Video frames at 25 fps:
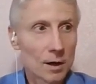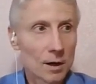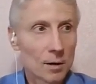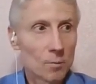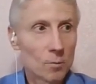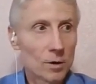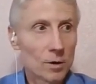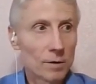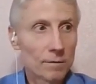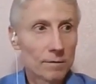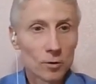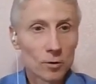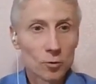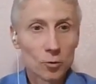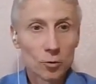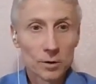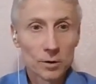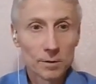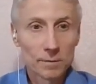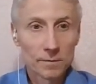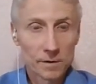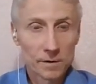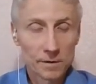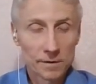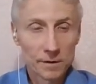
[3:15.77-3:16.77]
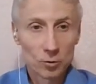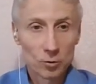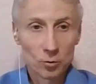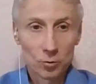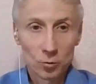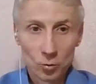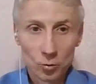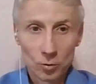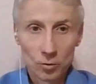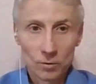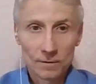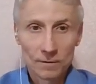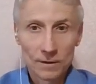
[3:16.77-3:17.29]
Мы выходим в сферу
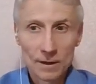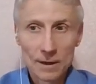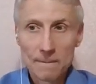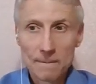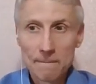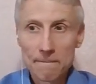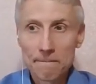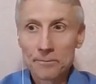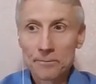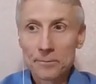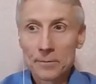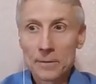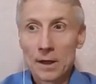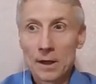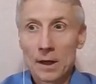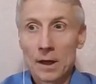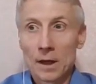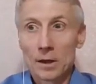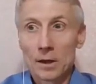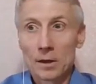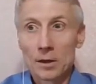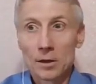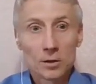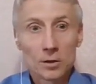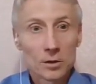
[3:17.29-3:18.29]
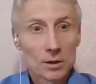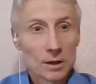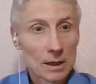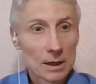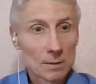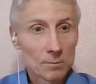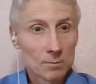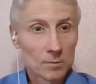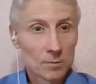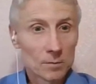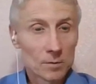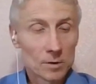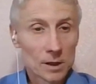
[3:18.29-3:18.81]
нового, и
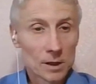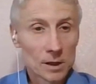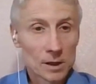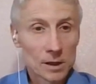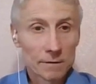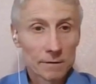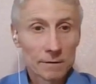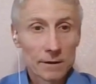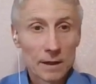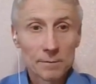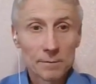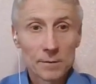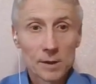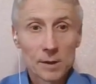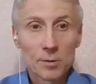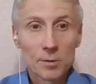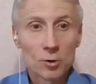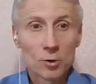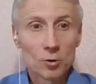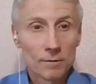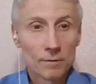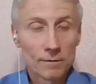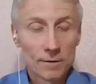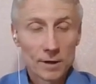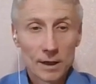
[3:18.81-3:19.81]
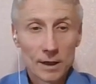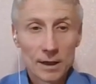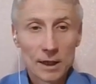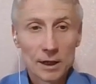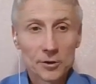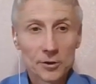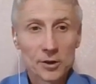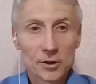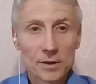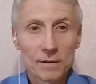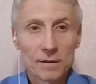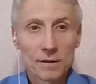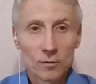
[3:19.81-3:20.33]
там развиваем себе новые
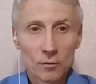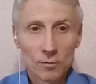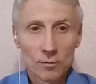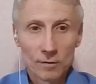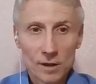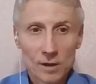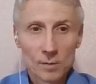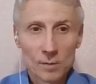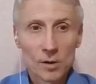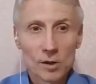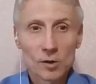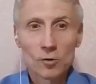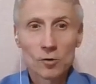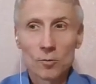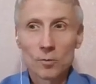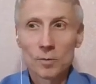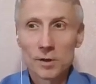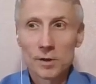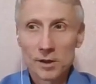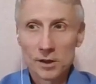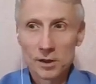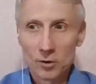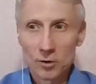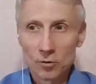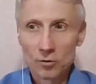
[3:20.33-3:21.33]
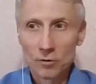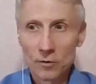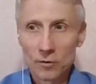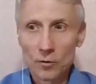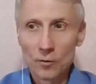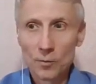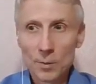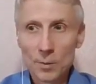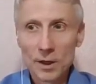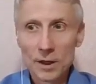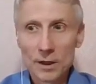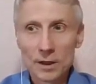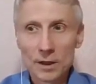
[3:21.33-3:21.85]
качества, новые способности, новые
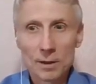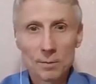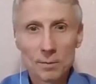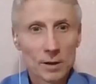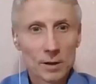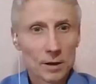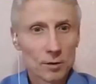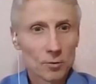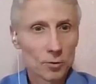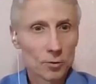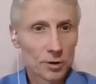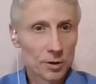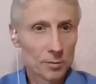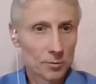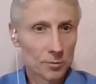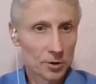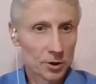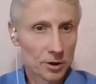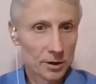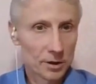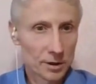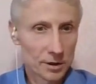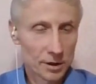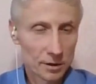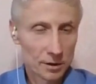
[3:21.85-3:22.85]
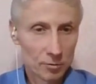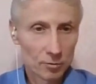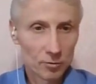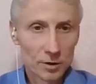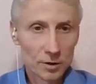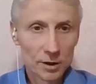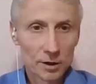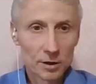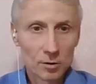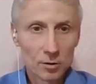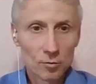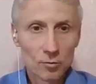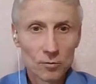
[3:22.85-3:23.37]
умения, проходим через эту
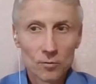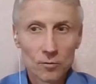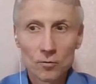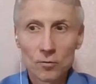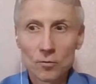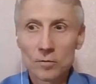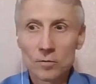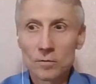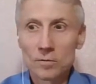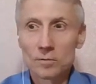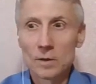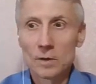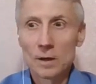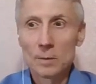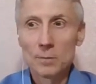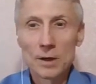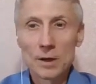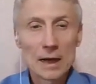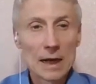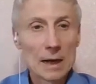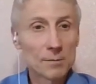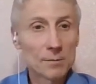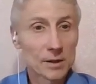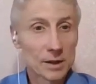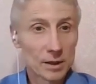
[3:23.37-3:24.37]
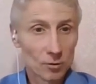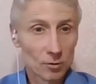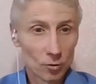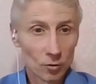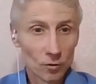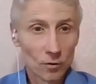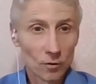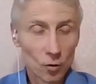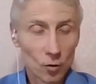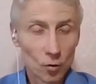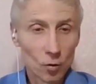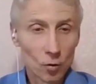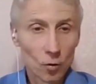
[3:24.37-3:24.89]
тренировку, набираемся
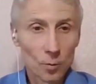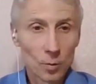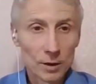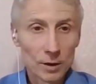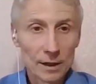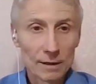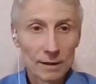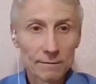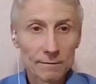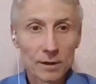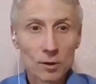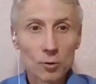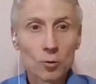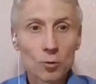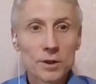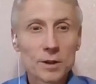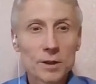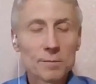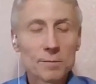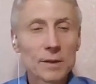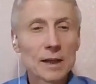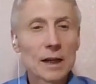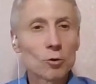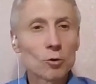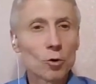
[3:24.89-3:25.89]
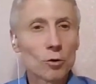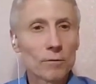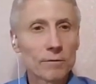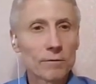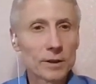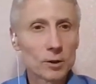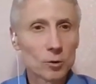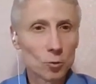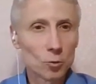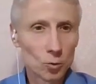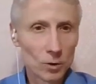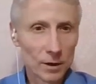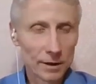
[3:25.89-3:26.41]
нового опыта, выходим на
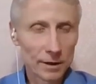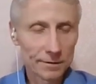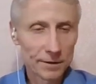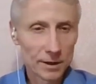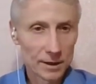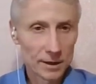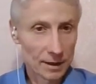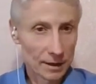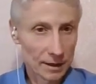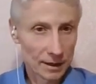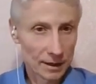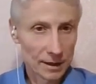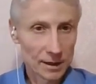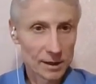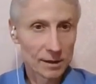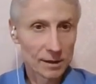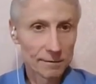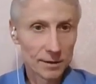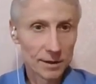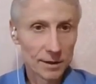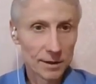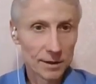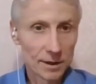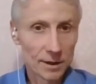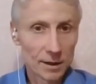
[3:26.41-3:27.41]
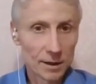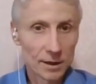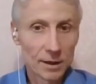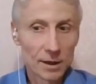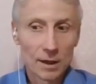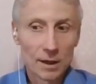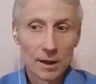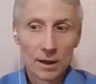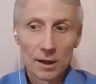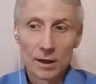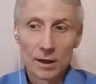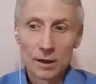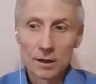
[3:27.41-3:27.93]
новый уровень развития.
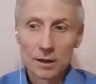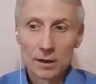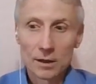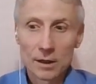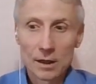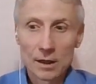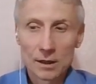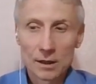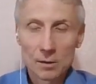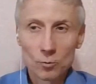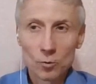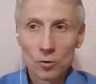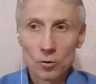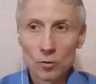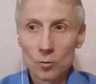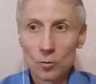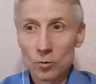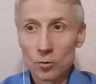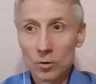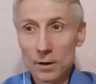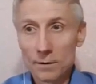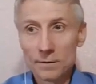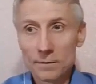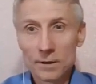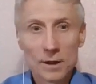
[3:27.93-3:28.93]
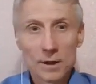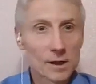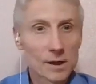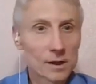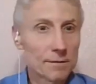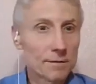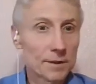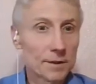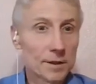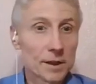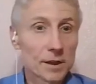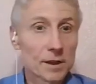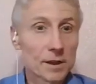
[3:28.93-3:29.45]
И на этом новом уровне
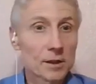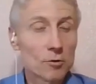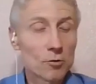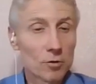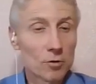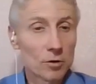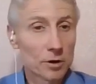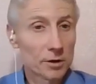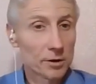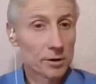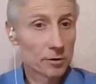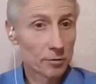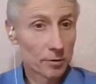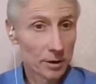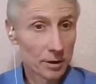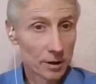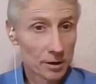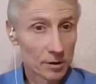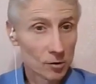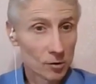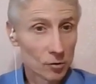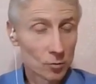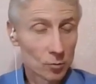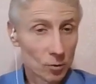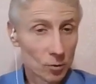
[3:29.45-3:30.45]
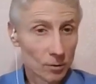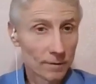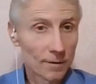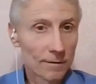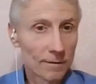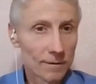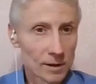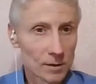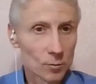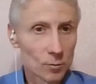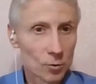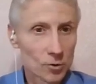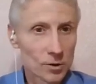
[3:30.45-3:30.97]
развития с легкостью реализуем новые
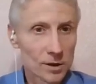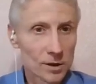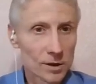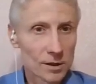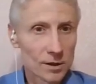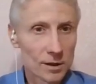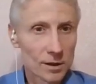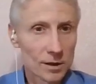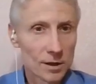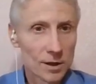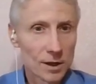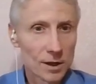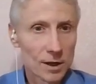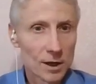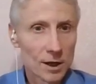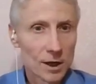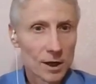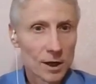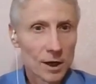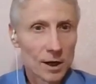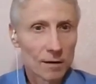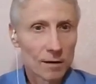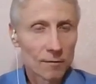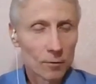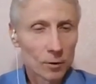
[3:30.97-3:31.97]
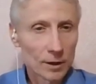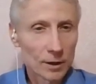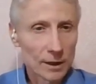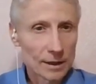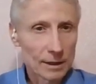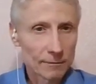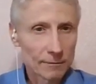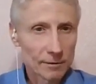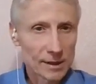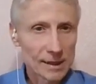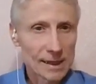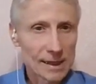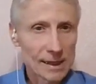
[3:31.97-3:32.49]
возможности. Вот
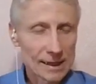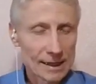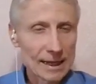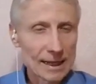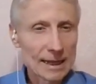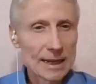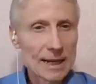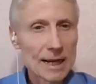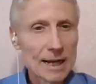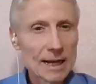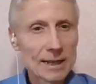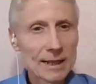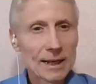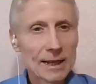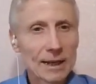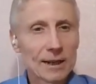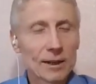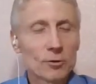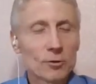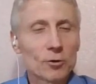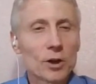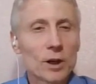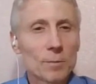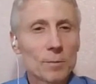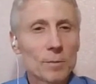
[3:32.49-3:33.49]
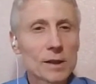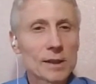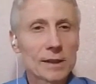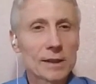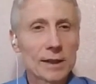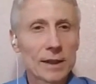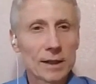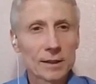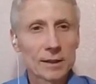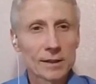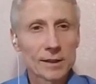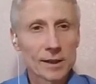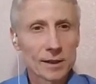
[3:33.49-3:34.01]
это вот состояние, которое я
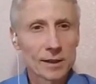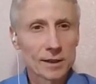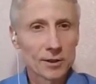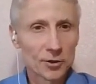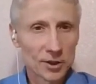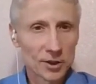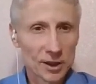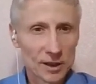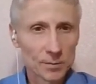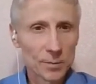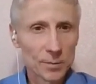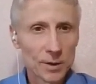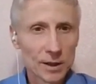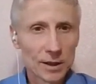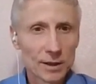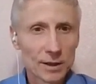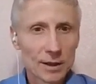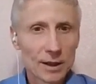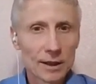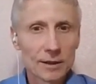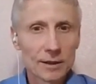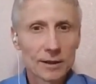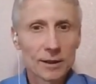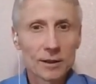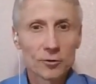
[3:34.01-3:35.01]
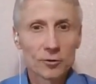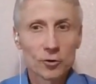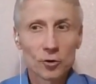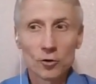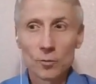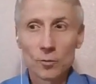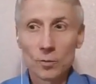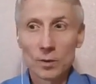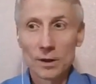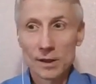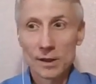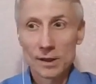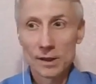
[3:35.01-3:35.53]
постарался сейчас передать, должно
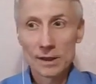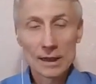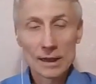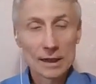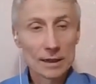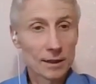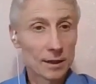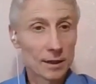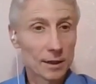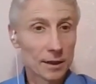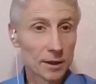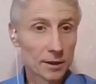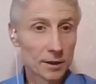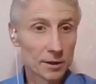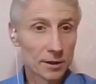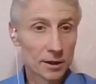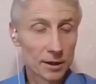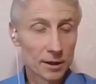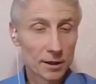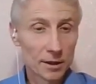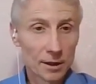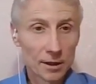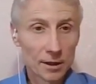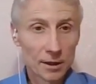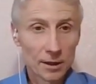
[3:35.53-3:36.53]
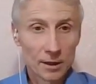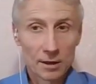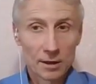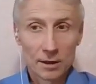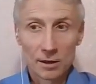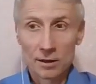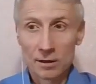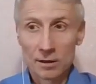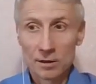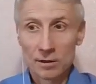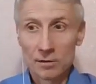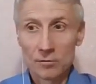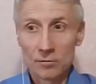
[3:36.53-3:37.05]
было стать для Риты
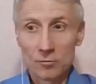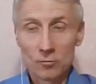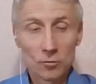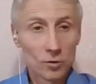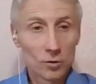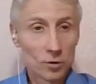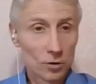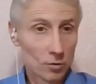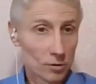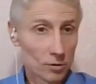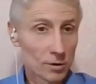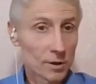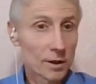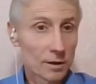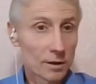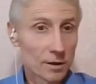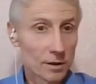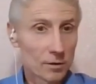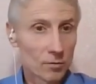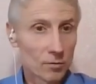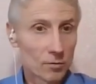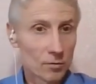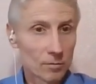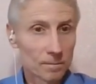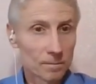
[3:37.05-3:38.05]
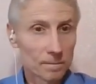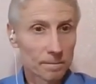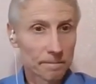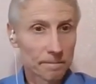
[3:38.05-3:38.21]
э, ну, ее ценностью.